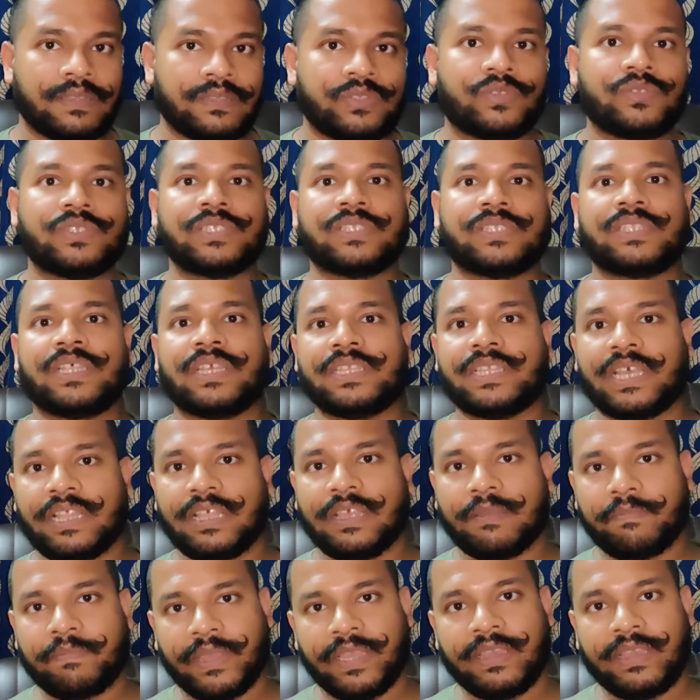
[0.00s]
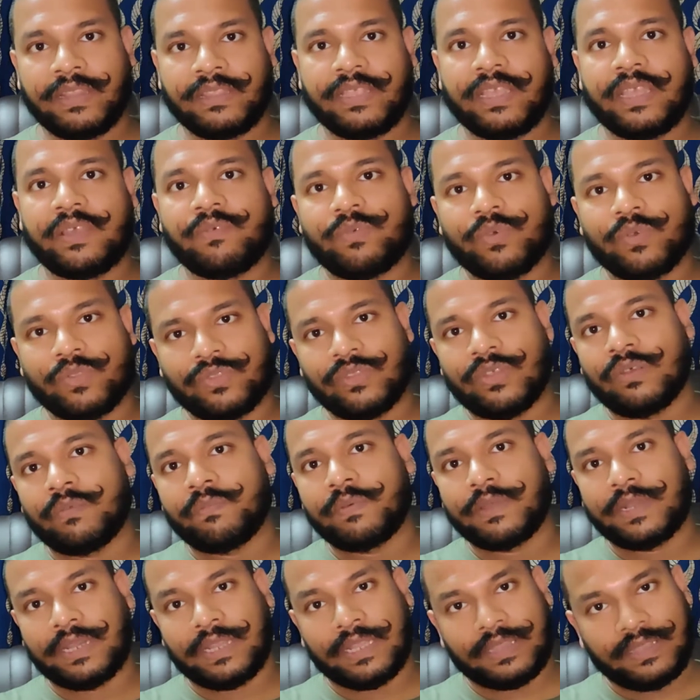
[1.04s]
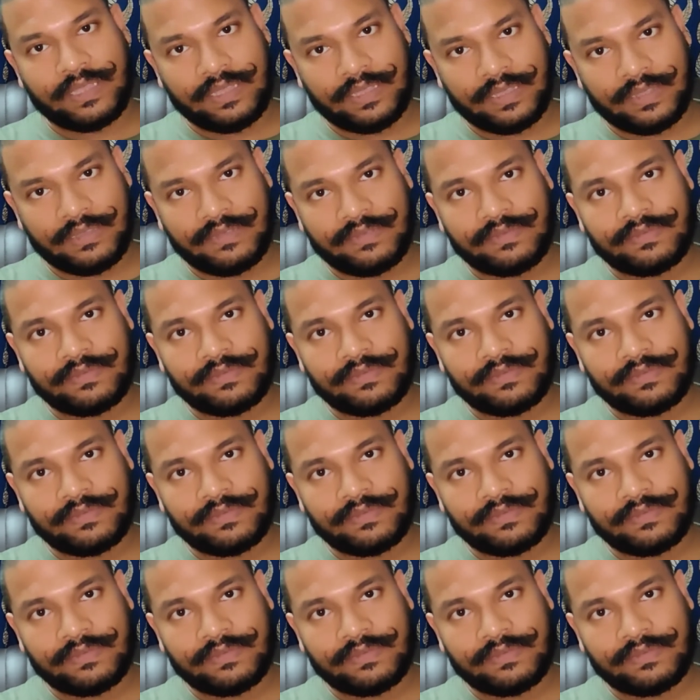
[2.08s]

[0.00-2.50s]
जो जितना ज़्यादा पे करता है वो उतना ऊपर रहता है